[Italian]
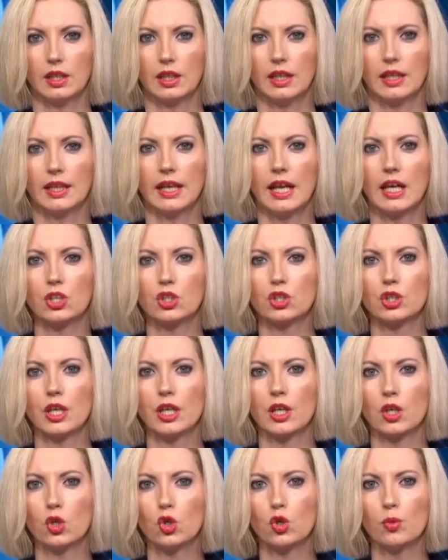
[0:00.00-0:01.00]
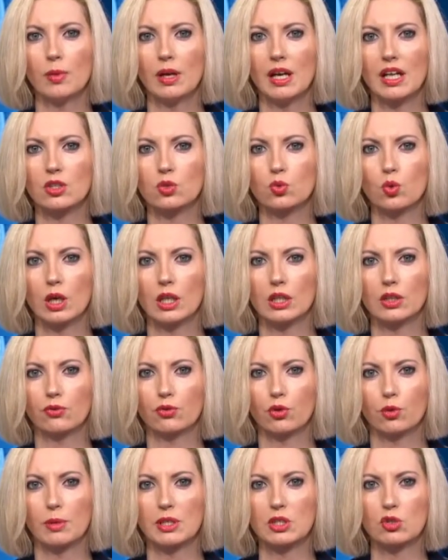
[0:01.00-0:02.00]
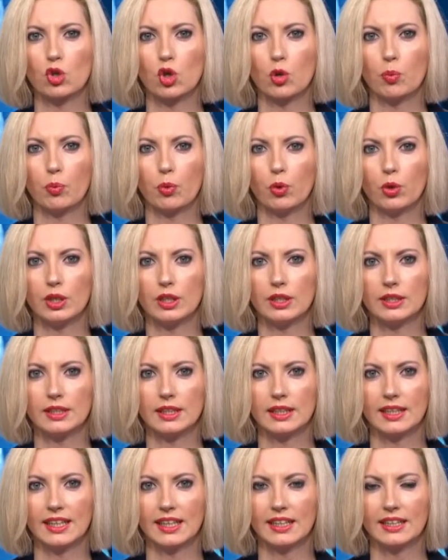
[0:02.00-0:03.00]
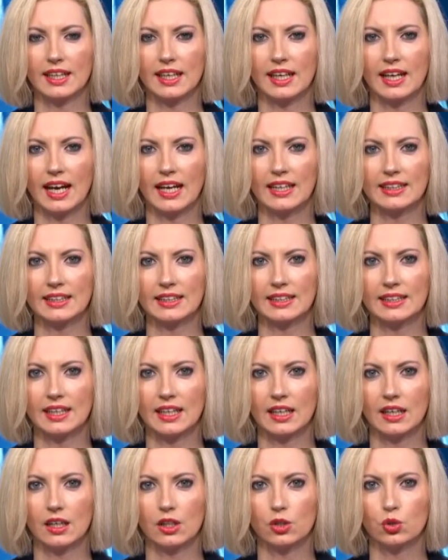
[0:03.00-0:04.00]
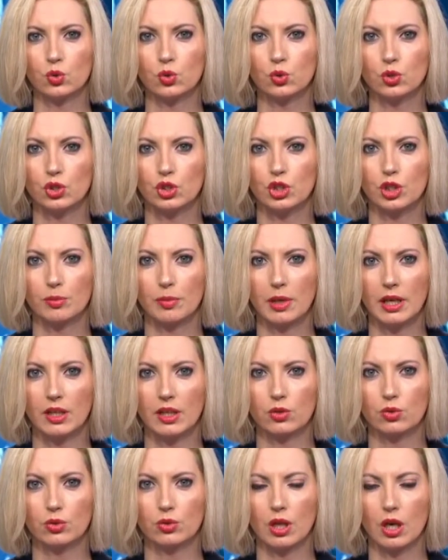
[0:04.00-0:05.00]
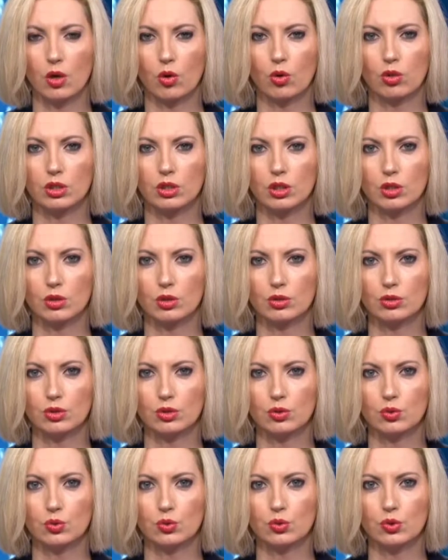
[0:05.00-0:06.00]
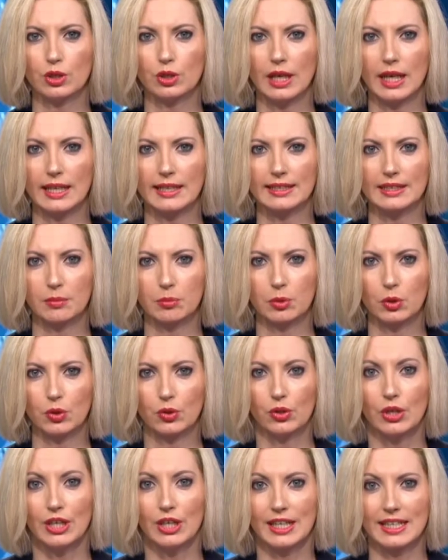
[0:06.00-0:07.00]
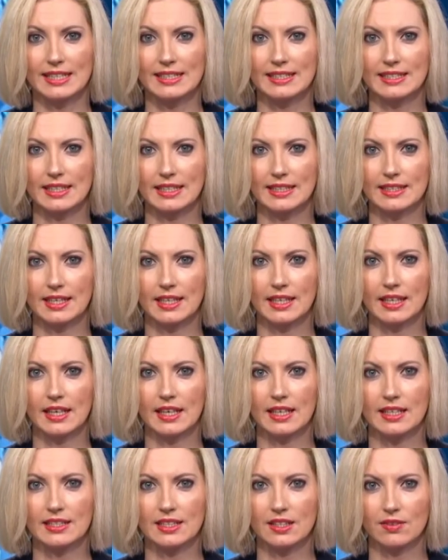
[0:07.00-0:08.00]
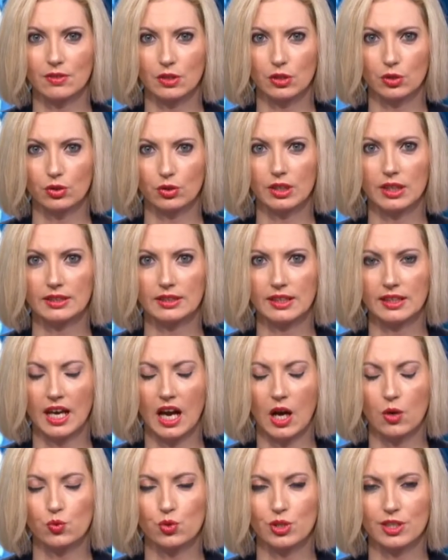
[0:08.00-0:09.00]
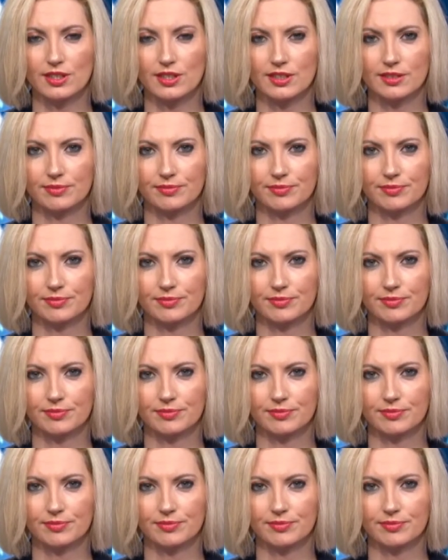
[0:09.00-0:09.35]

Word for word: Nasce a Roma la scuola di formazione politica in cattedra il giudice emerito della Corte Costituzionale Sabino Cassese, il servizio di Natalia Augias.